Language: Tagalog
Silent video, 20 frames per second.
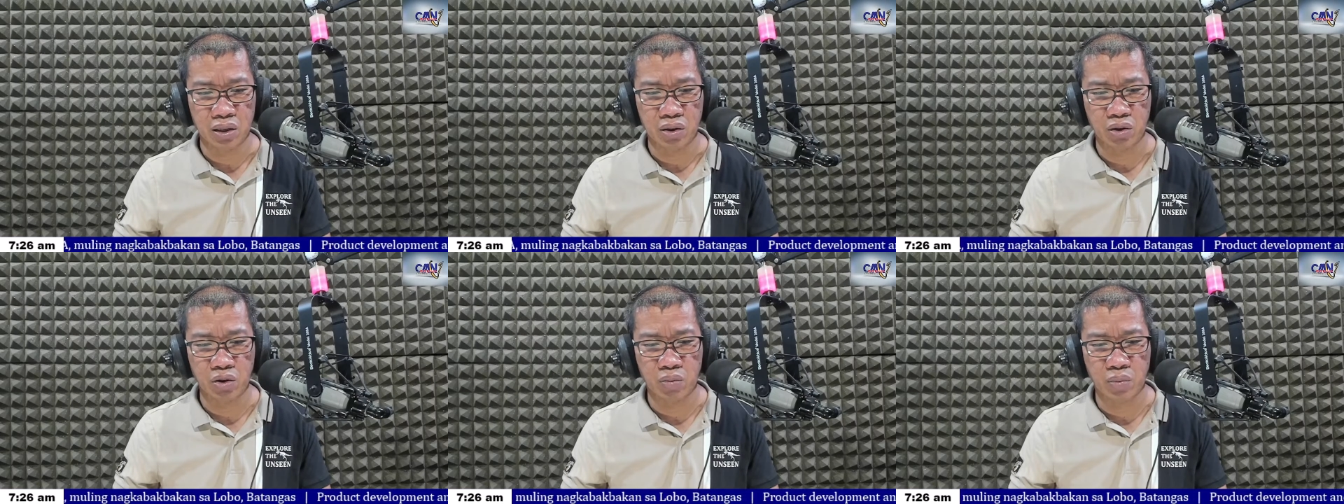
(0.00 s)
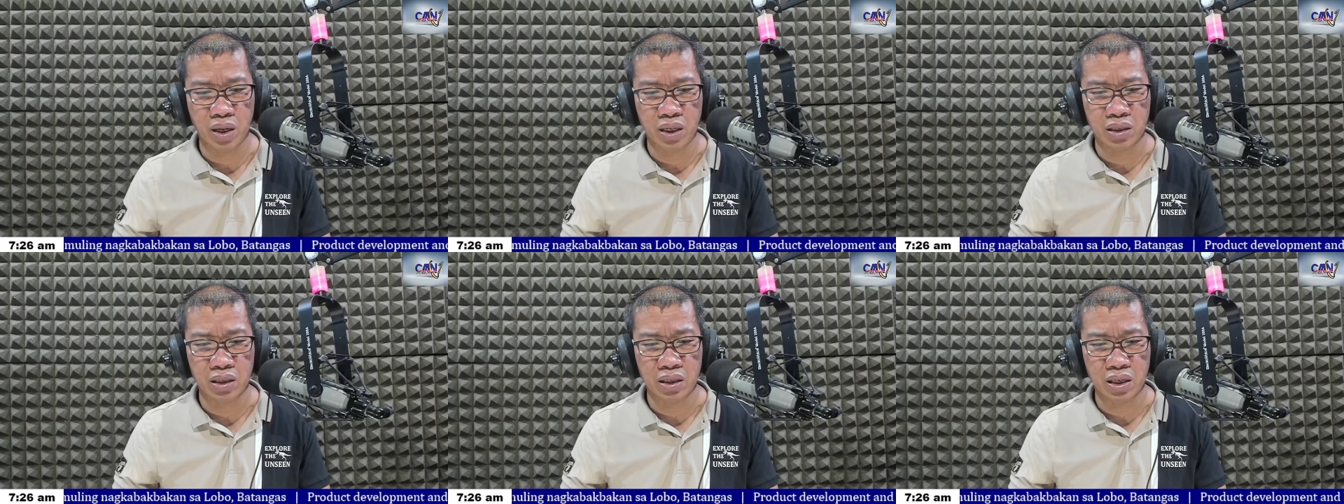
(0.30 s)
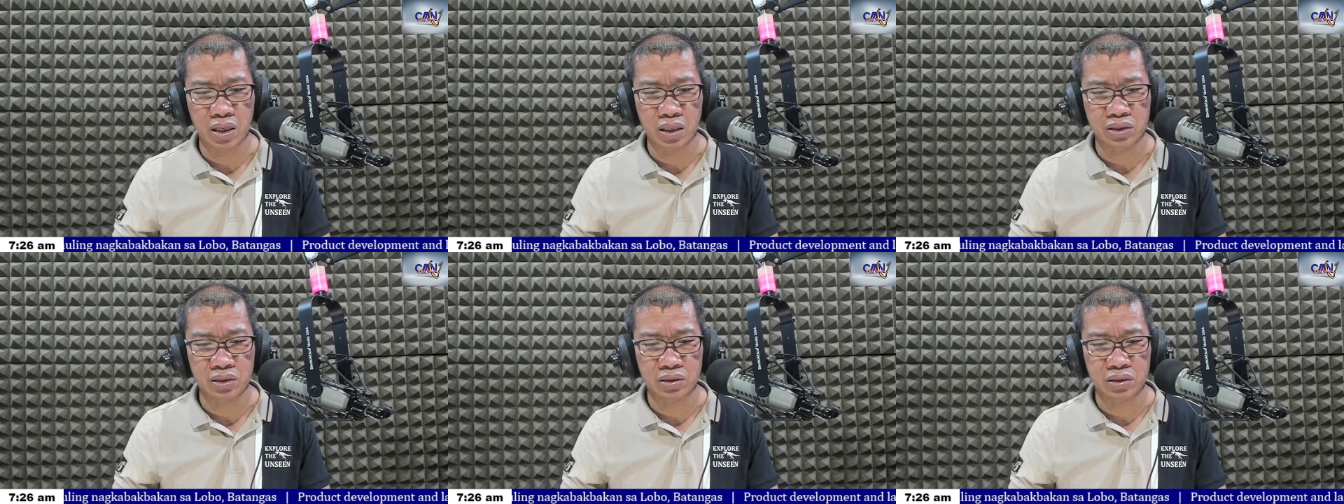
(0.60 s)

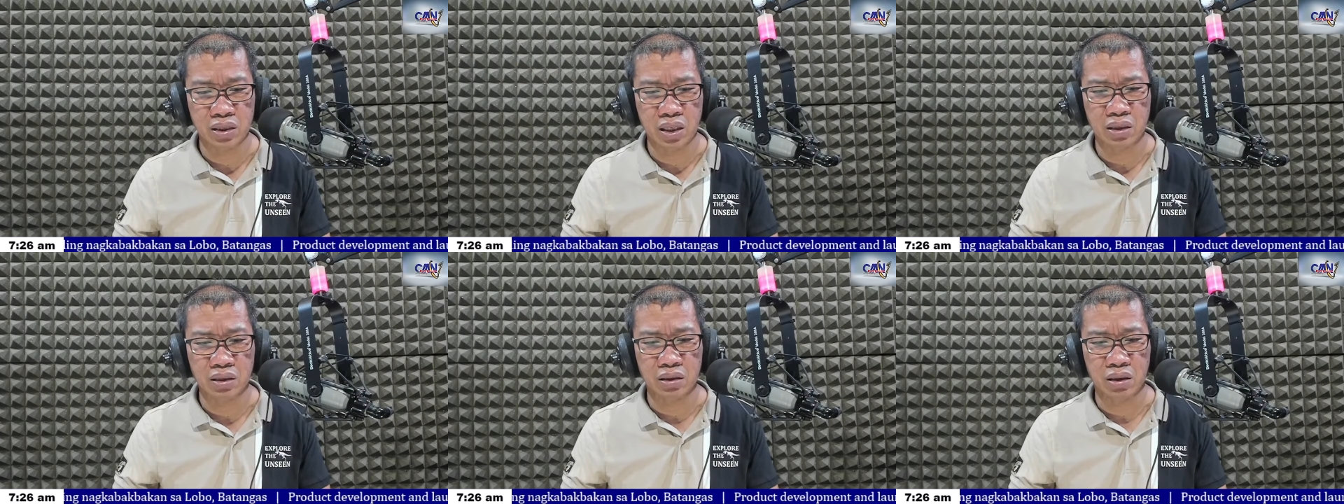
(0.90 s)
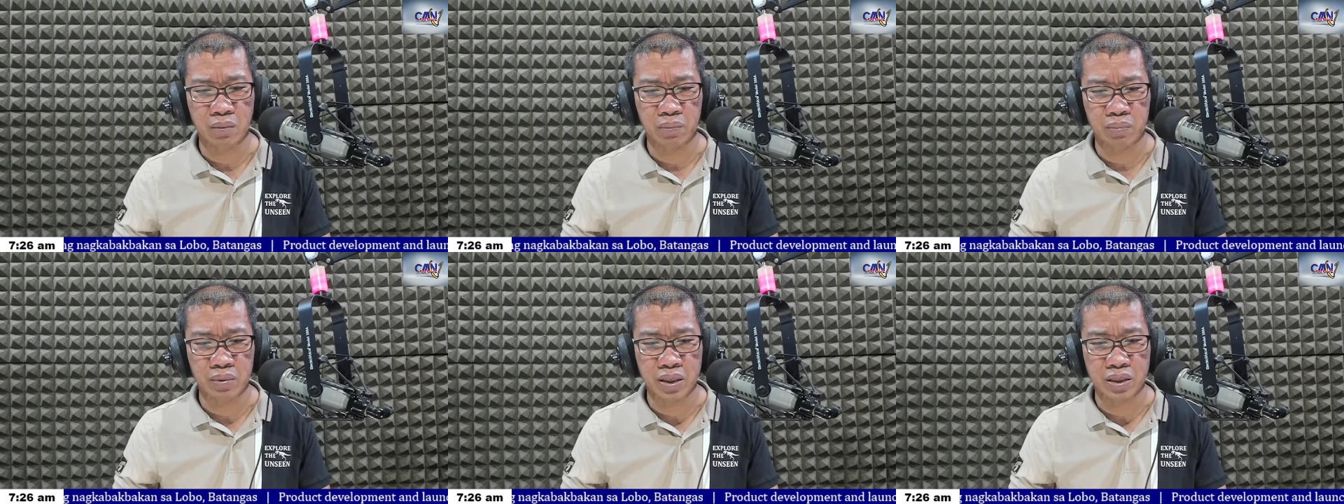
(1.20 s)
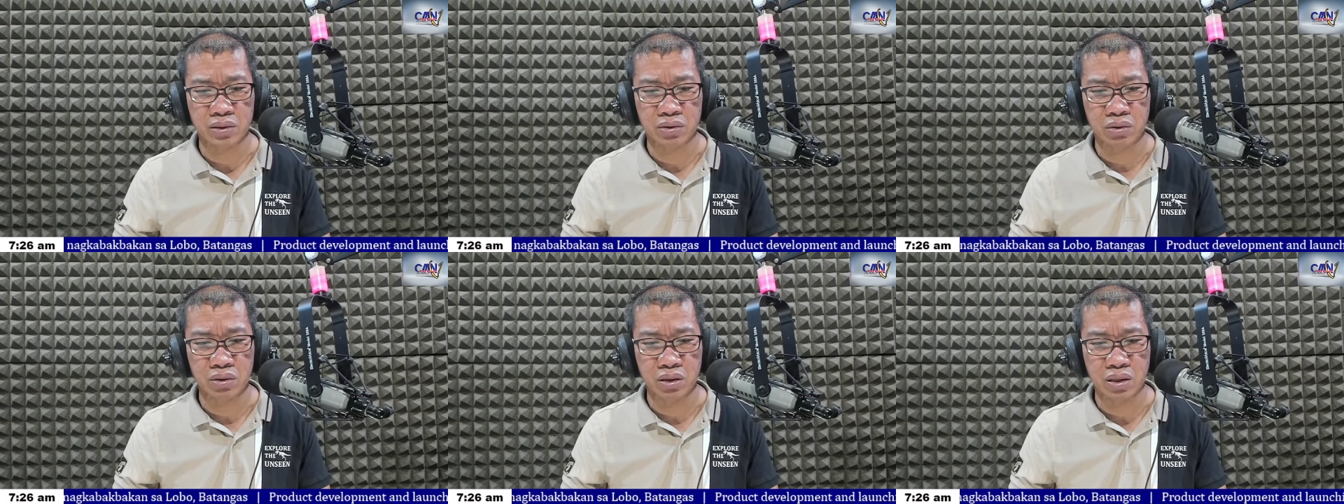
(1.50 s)
lumalalang state
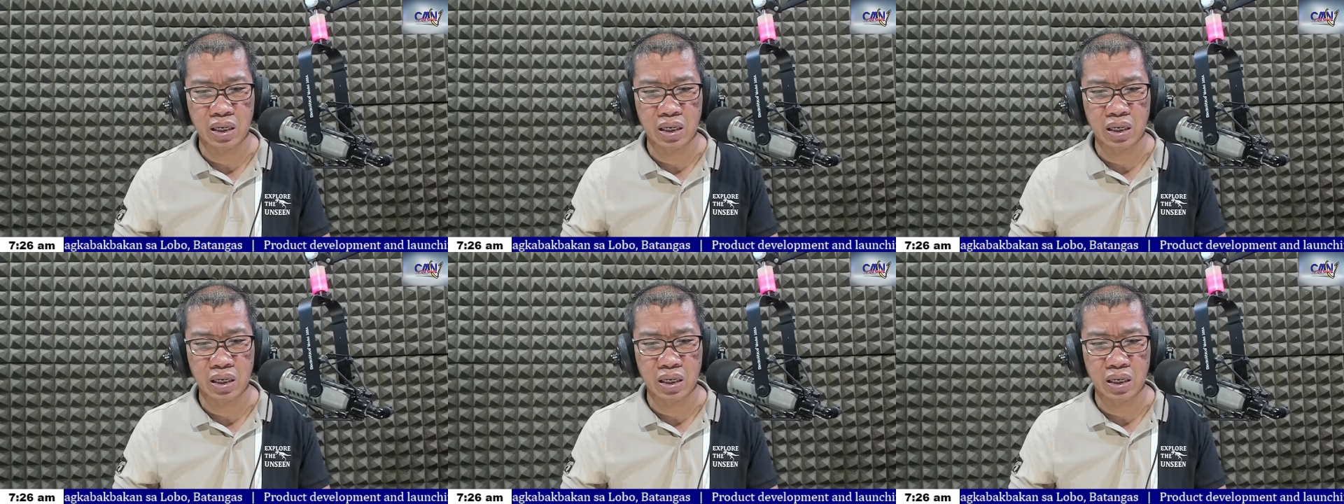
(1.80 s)
repression